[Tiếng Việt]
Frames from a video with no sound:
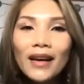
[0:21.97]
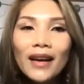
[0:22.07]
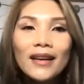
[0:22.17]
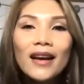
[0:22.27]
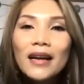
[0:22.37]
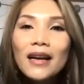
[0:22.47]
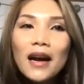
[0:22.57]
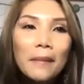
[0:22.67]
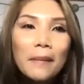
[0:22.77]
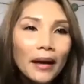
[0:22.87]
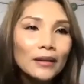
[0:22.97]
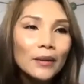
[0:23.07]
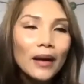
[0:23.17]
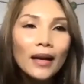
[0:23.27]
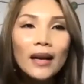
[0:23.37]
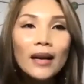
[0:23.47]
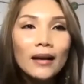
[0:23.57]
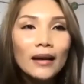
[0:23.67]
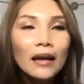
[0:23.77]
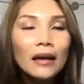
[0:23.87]
à, nâng cơ mặt hoặc là
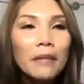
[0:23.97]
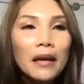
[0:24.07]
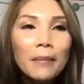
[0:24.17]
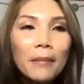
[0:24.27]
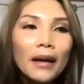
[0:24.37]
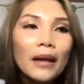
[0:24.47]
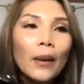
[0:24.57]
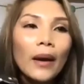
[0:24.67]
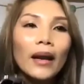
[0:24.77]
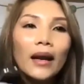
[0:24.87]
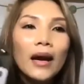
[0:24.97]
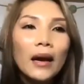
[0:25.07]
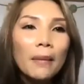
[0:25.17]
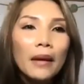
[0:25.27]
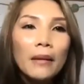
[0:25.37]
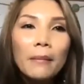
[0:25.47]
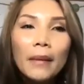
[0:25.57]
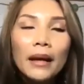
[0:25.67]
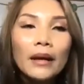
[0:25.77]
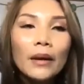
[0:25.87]
cắt mí mắt hoặc là nâng mí
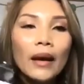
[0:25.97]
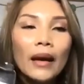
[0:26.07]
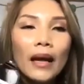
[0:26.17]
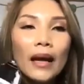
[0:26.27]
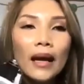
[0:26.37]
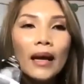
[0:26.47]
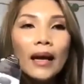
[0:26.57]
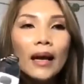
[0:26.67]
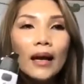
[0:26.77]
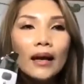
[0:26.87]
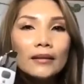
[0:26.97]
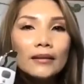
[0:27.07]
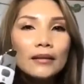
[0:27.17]
mắt hoặc là à,